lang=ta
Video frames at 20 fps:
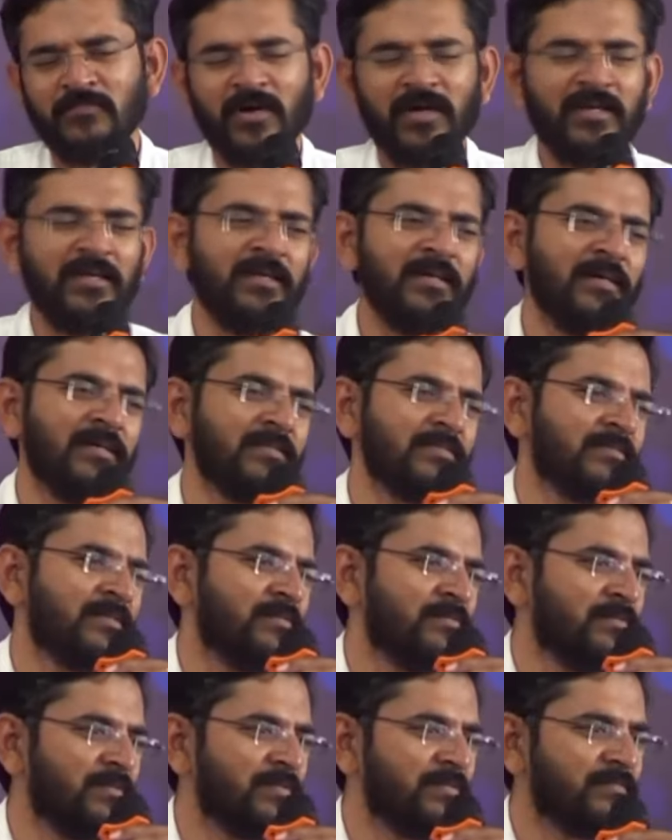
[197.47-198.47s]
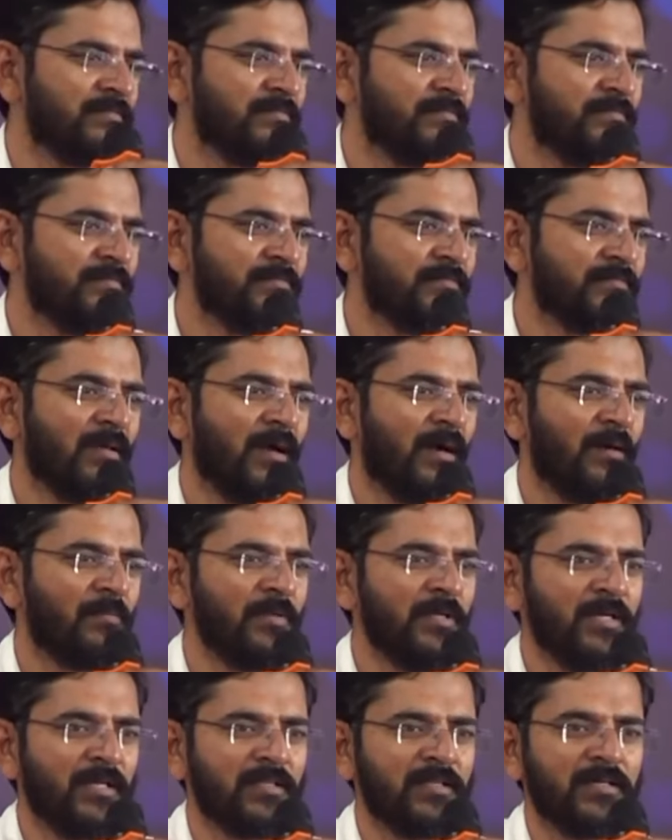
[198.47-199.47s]
பயங்கர சவுண்டு
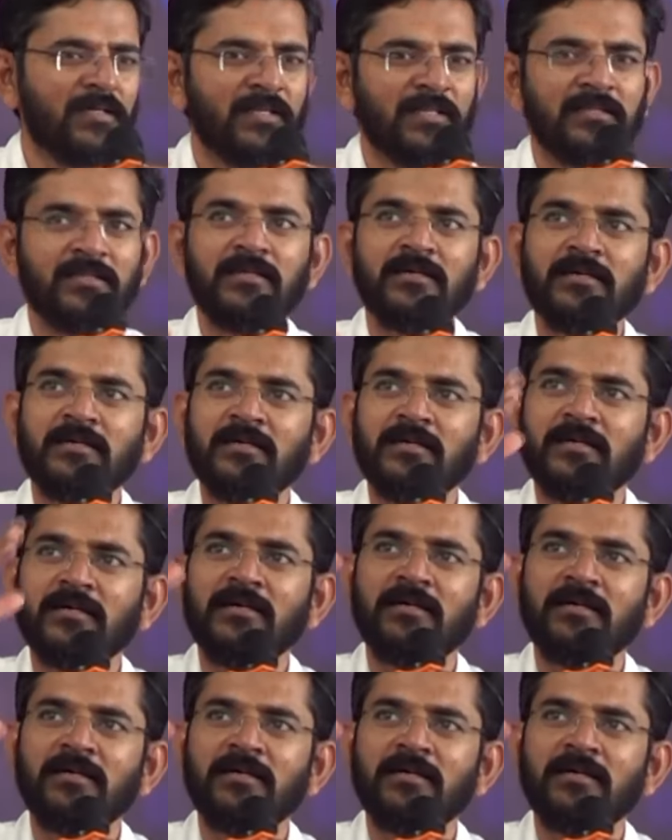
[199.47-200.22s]
அப்படியே அந்த இடத்துல